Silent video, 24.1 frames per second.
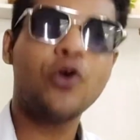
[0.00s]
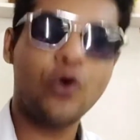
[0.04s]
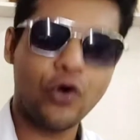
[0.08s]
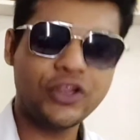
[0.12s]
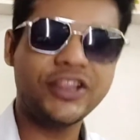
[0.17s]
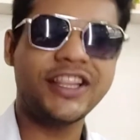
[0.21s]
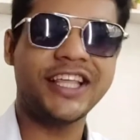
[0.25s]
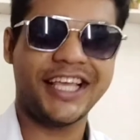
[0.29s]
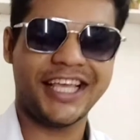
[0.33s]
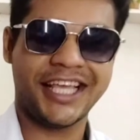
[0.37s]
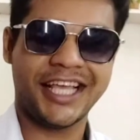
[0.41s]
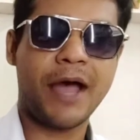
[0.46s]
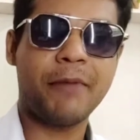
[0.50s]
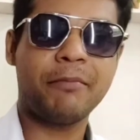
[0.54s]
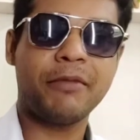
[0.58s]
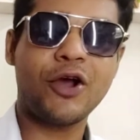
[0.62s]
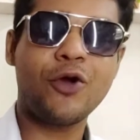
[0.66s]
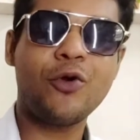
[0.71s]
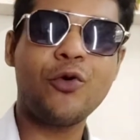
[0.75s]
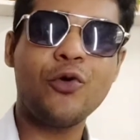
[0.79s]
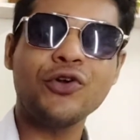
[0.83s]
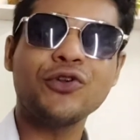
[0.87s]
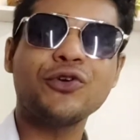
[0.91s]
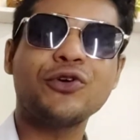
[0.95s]
গতি আমরা
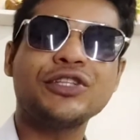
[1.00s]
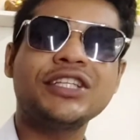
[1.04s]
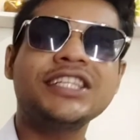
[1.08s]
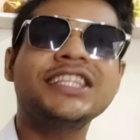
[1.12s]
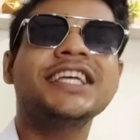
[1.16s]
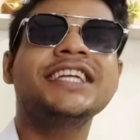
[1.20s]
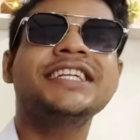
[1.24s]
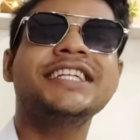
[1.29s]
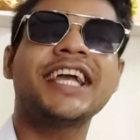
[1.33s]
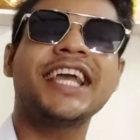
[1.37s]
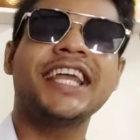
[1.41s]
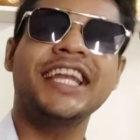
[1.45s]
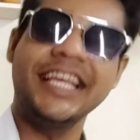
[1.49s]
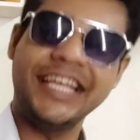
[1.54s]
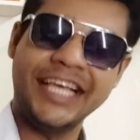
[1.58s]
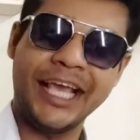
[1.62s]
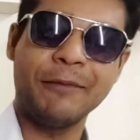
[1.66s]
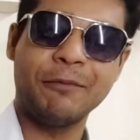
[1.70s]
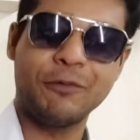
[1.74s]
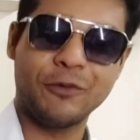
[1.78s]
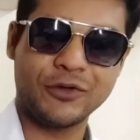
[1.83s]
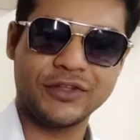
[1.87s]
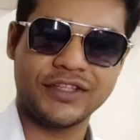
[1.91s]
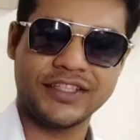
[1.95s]
কোন গতিতে এটাকে
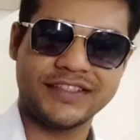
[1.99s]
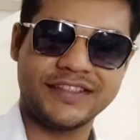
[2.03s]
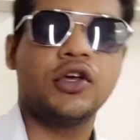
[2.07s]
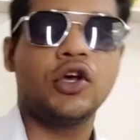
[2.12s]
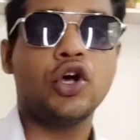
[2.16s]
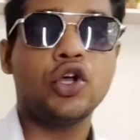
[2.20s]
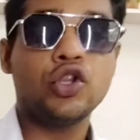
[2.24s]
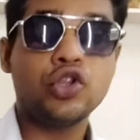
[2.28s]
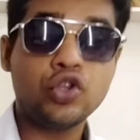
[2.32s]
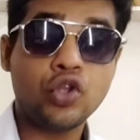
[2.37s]
নিক্ষেপ করতেছি